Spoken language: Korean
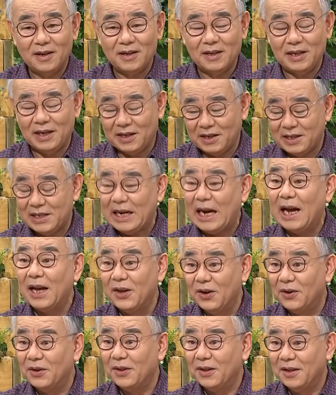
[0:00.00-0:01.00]
그냥
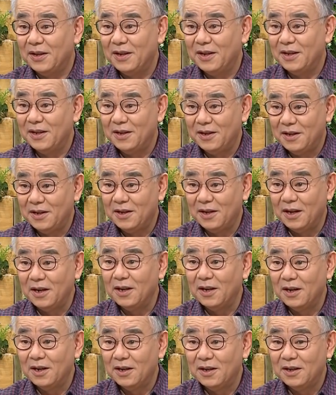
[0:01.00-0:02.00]
자연, 예?
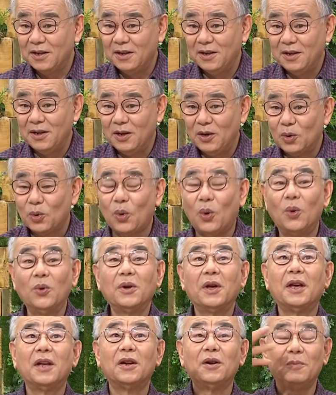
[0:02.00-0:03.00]

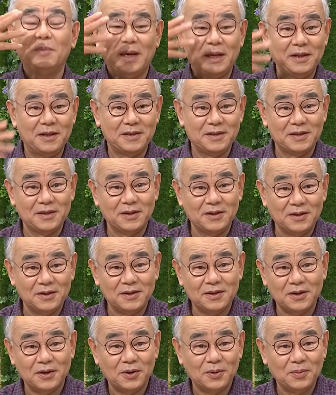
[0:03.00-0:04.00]
공기를 만드신
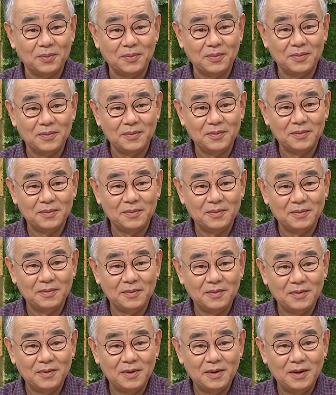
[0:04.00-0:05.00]
것처럼. 네.
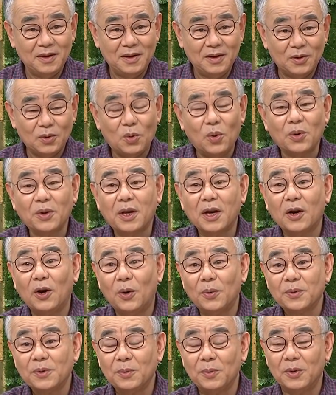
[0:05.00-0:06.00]
음. 공기가
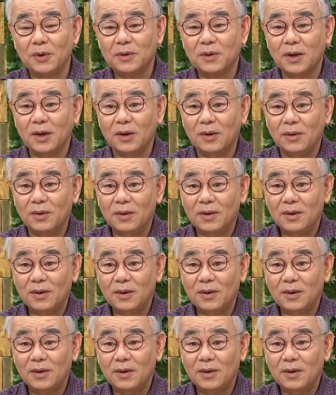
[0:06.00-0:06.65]
없으면 어떻게 해요?